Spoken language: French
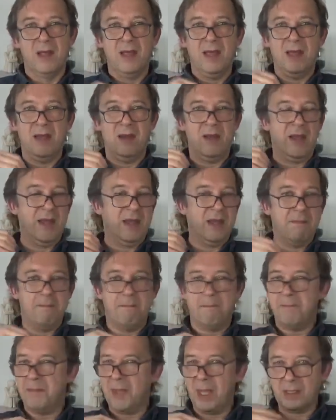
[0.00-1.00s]
Elle, est
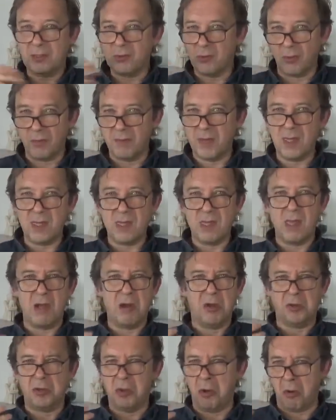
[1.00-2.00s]
perturbée,
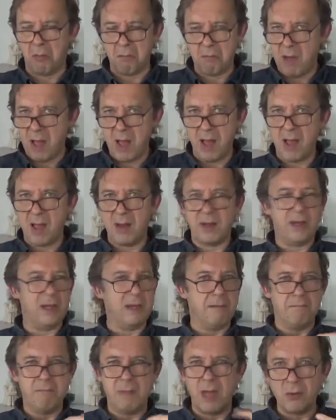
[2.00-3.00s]
elle endort mal, elle
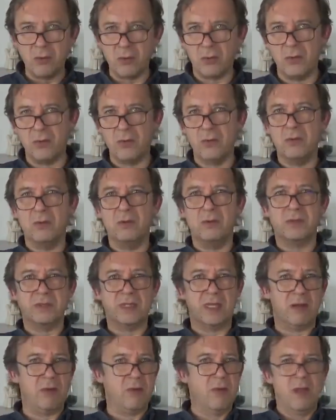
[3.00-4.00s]
est
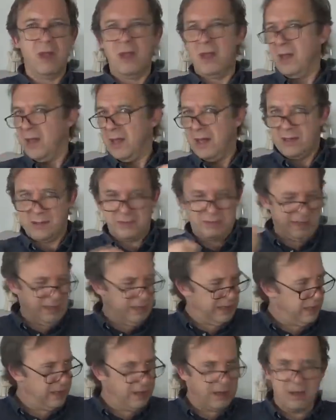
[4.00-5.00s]
malheureuse, elle,
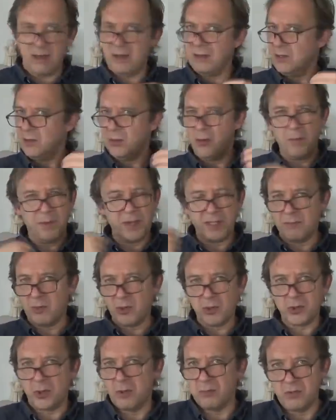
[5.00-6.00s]
est,
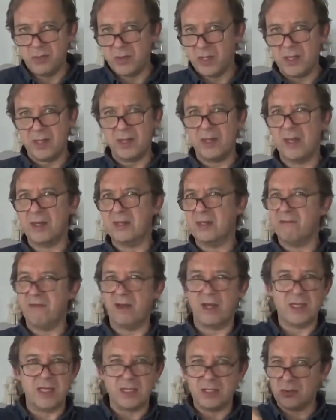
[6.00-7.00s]
complètement chamboulée avec des
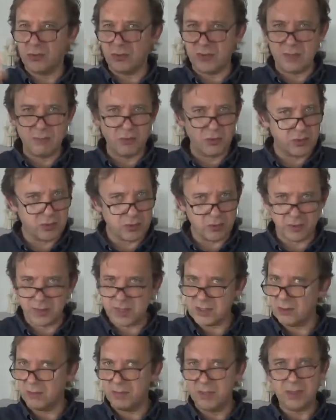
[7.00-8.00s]
variations d'émotions,
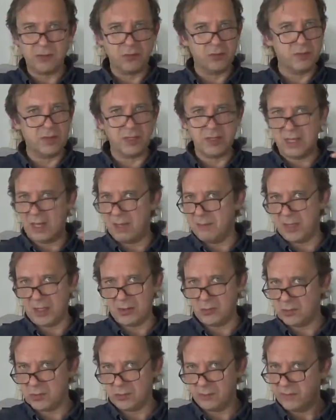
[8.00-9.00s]
des amplitudes et des
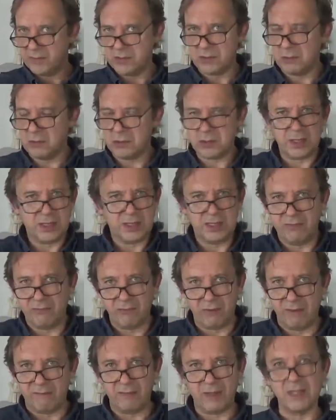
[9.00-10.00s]
répercussions physiologiques qui
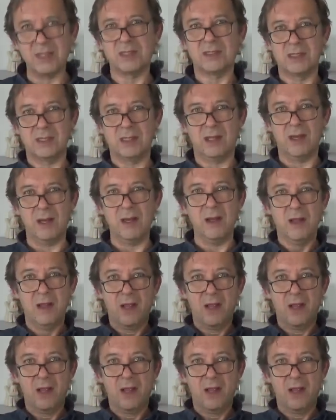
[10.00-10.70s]
vont avec, etc.